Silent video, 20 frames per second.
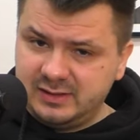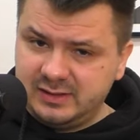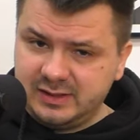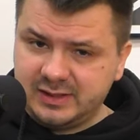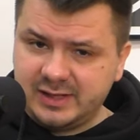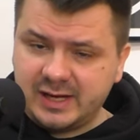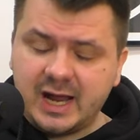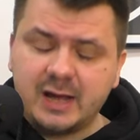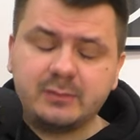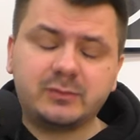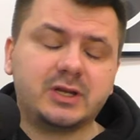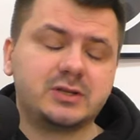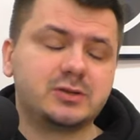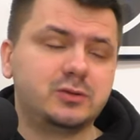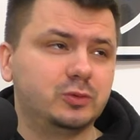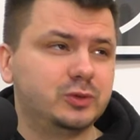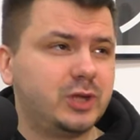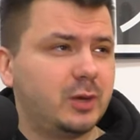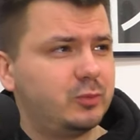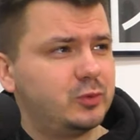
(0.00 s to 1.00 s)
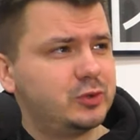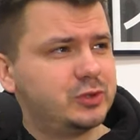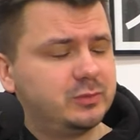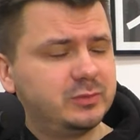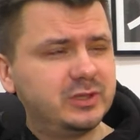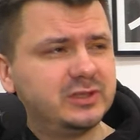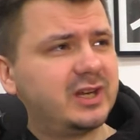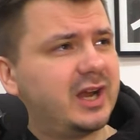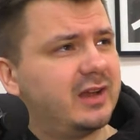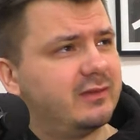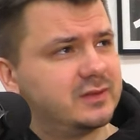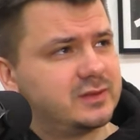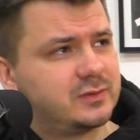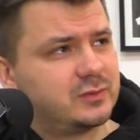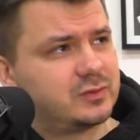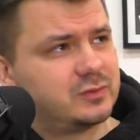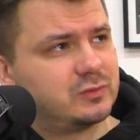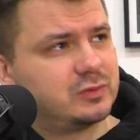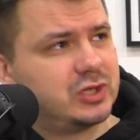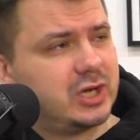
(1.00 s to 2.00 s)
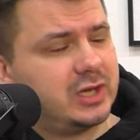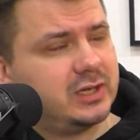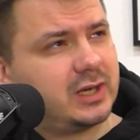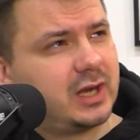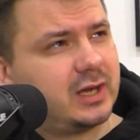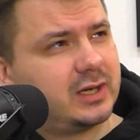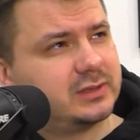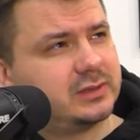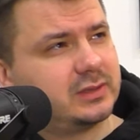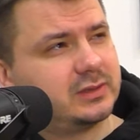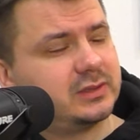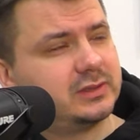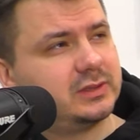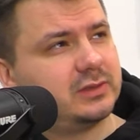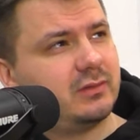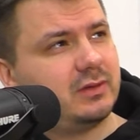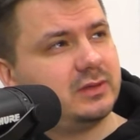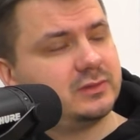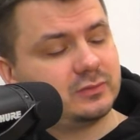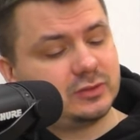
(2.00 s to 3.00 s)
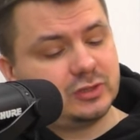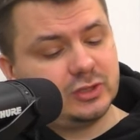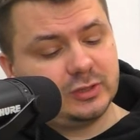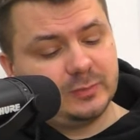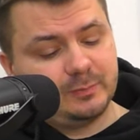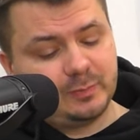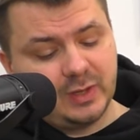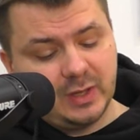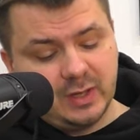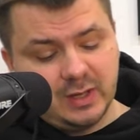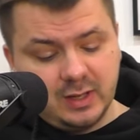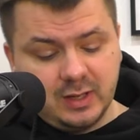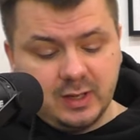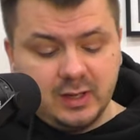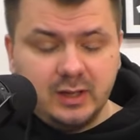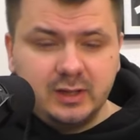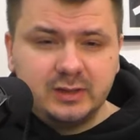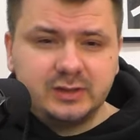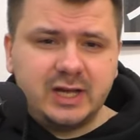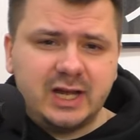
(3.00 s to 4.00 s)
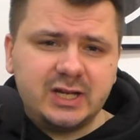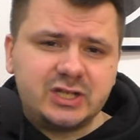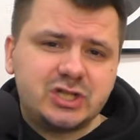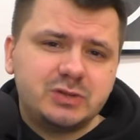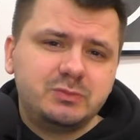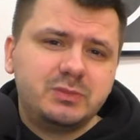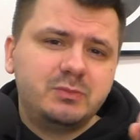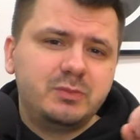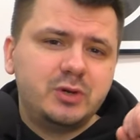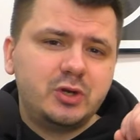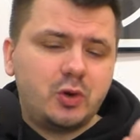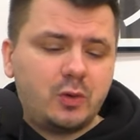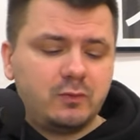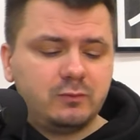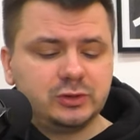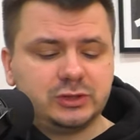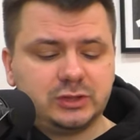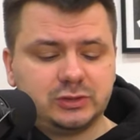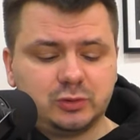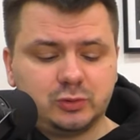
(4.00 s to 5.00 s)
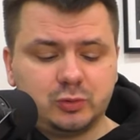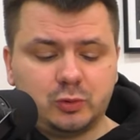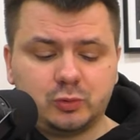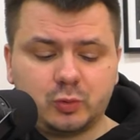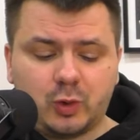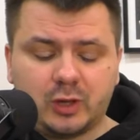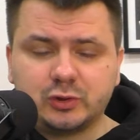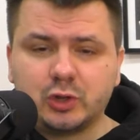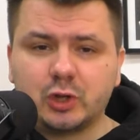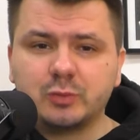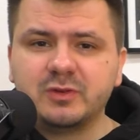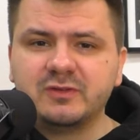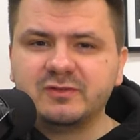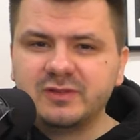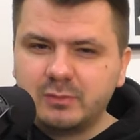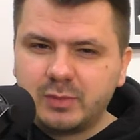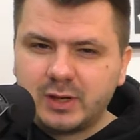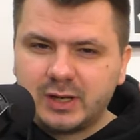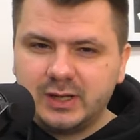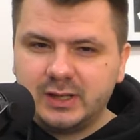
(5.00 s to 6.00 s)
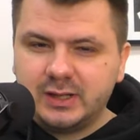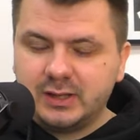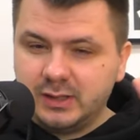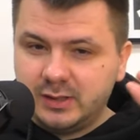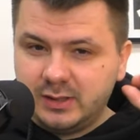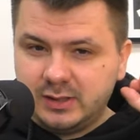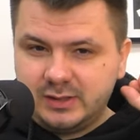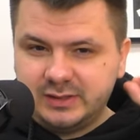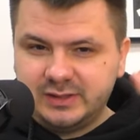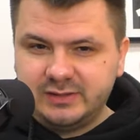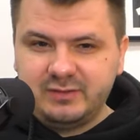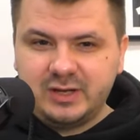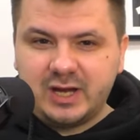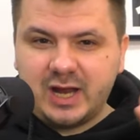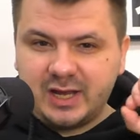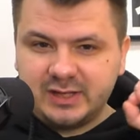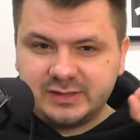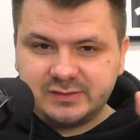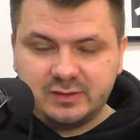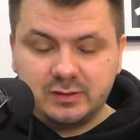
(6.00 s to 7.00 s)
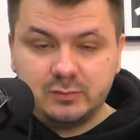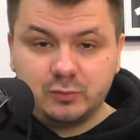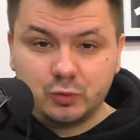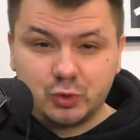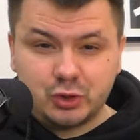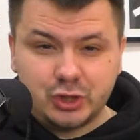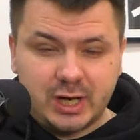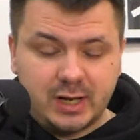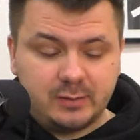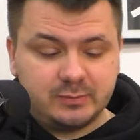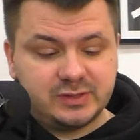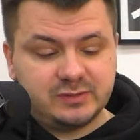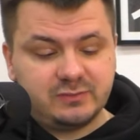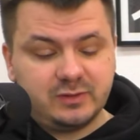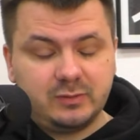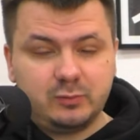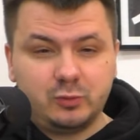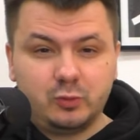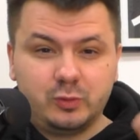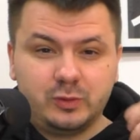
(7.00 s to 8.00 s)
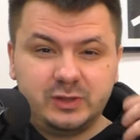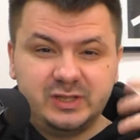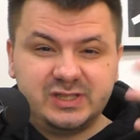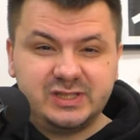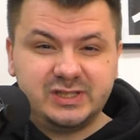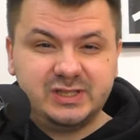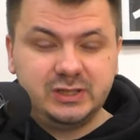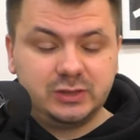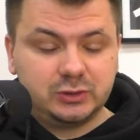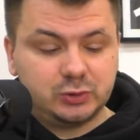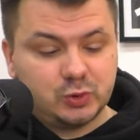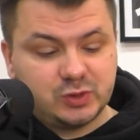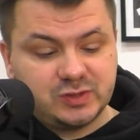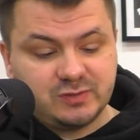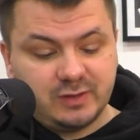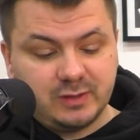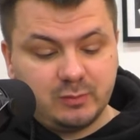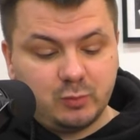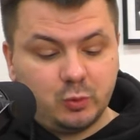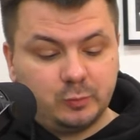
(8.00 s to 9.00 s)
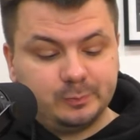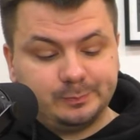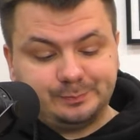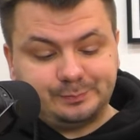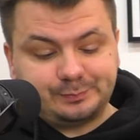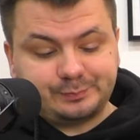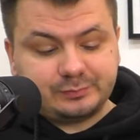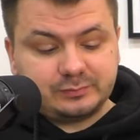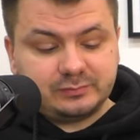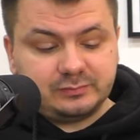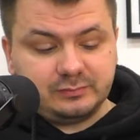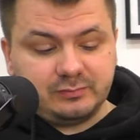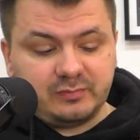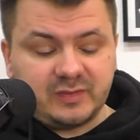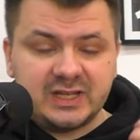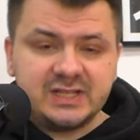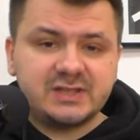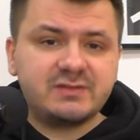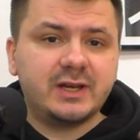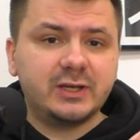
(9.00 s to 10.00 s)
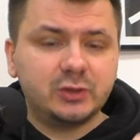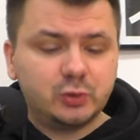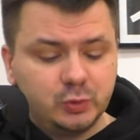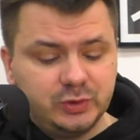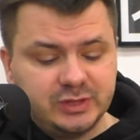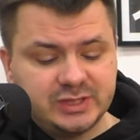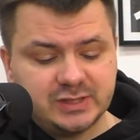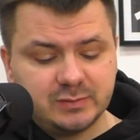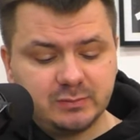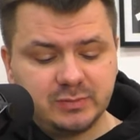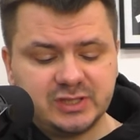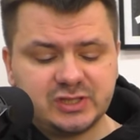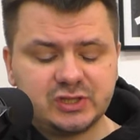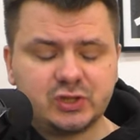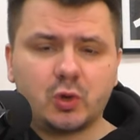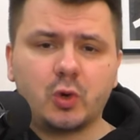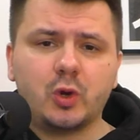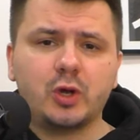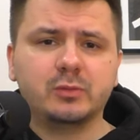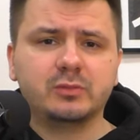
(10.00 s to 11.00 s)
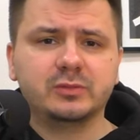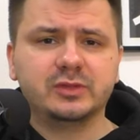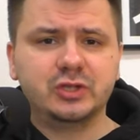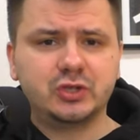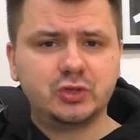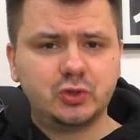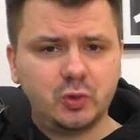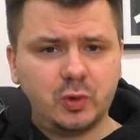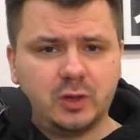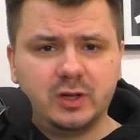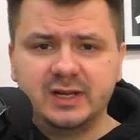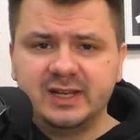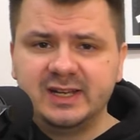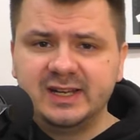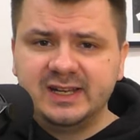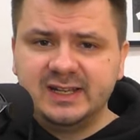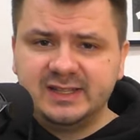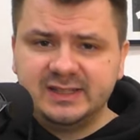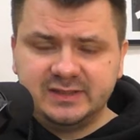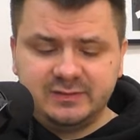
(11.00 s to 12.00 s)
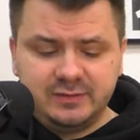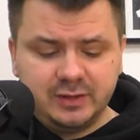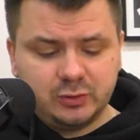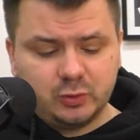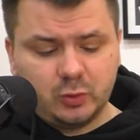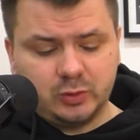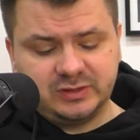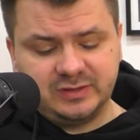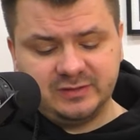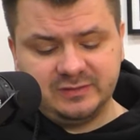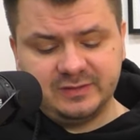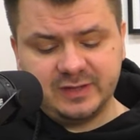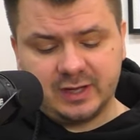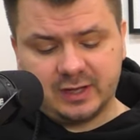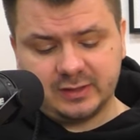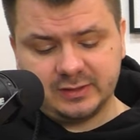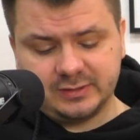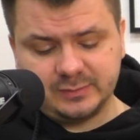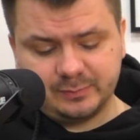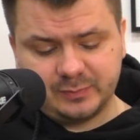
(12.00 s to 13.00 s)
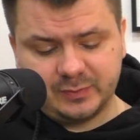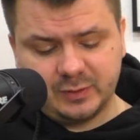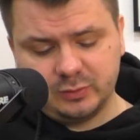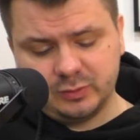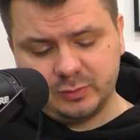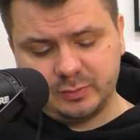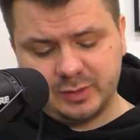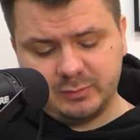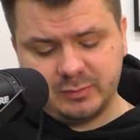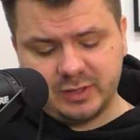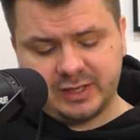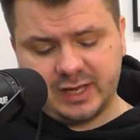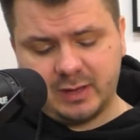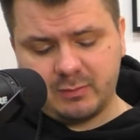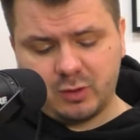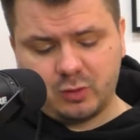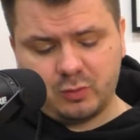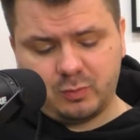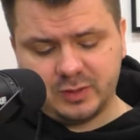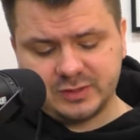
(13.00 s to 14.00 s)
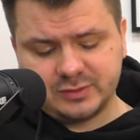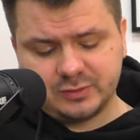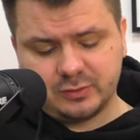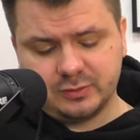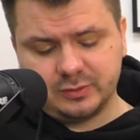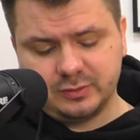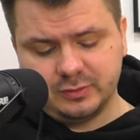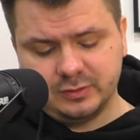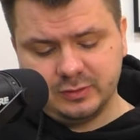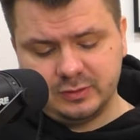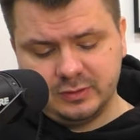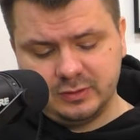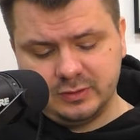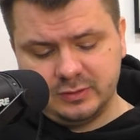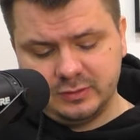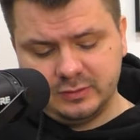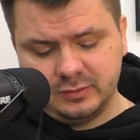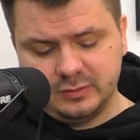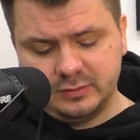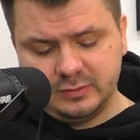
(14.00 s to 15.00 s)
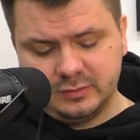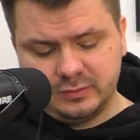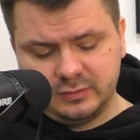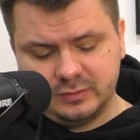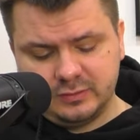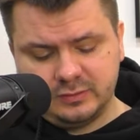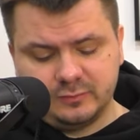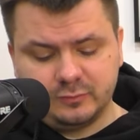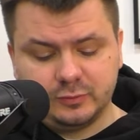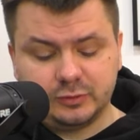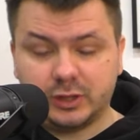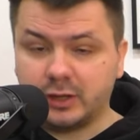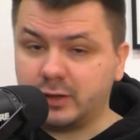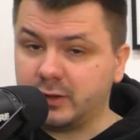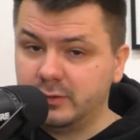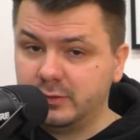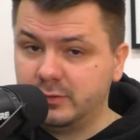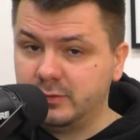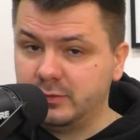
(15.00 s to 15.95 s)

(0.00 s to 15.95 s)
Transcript: играем на слух. Допустим, мне нравится вот звучание, как этот танцевало звучит. Дальше мы берем вот эту ноту, которую мы выбрали, э, доверяя своим ушам, своему инстинкту, своему, своей интуиции, мы строим еще две ноты вверх. Ну, например, я могу построить вот так.